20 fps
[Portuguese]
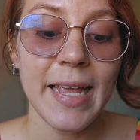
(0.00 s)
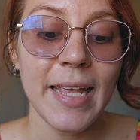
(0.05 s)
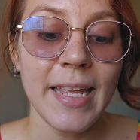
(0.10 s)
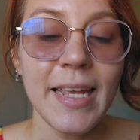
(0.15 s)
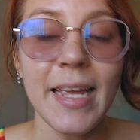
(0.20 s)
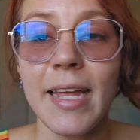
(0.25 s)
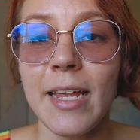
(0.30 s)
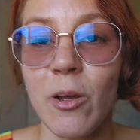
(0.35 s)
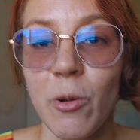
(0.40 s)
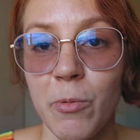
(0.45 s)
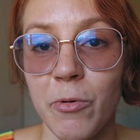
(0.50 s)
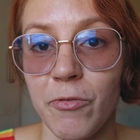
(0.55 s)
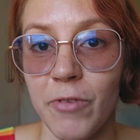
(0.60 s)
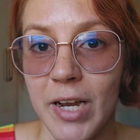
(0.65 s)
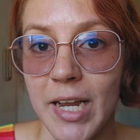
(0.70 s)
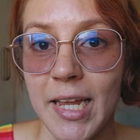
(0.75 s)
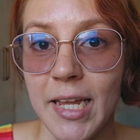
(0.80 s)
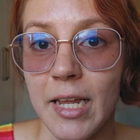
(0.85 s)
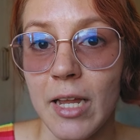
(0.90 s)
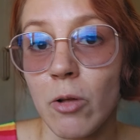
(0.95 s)
E aí, como eu
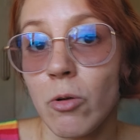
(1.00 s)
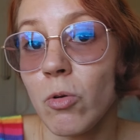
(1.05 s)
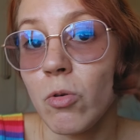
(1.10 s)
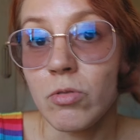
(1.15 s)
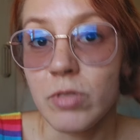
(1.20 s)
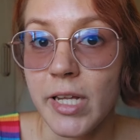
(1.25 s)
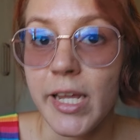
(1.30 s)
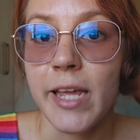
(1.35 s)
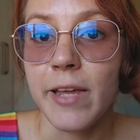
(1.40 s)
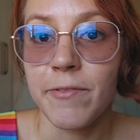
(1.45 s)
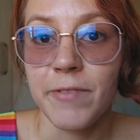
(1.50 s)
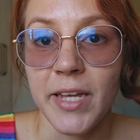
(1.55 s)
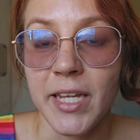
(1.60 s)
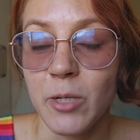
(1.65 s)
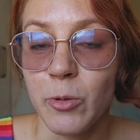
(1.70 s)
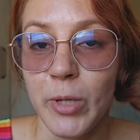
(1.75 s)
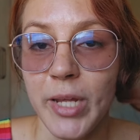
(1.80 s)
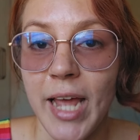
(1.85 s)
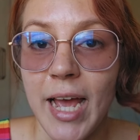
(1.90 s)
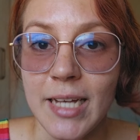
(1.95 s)
falei, eu não conseguia ver
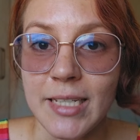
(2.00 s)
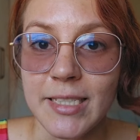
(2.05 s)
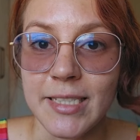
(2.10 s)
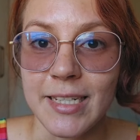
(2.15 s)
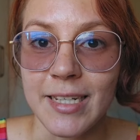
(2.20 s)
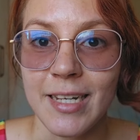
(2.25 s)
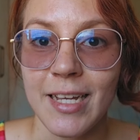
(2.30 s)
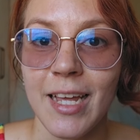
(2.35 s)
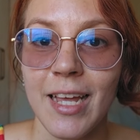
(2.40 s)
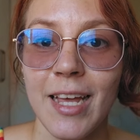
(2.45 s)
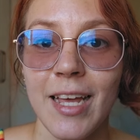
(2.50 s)
no Yasha.